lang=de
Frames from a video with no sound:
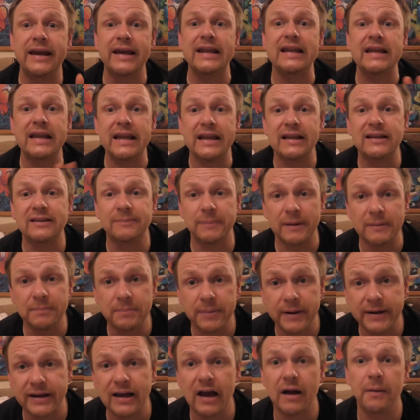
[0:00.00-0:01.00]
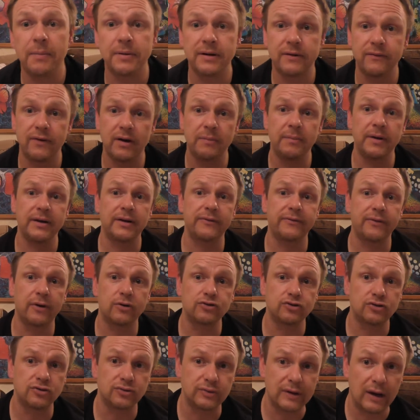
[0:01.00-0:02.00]
Kind ins Bett bringen, aber da war meine
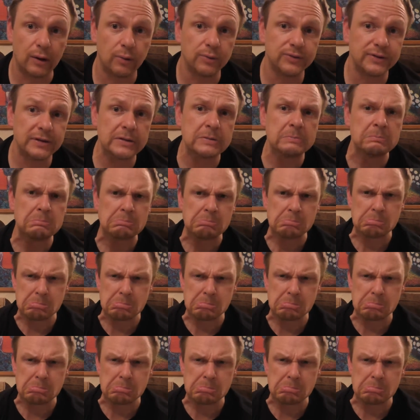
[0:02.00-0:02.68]
Frau schon zu Hause.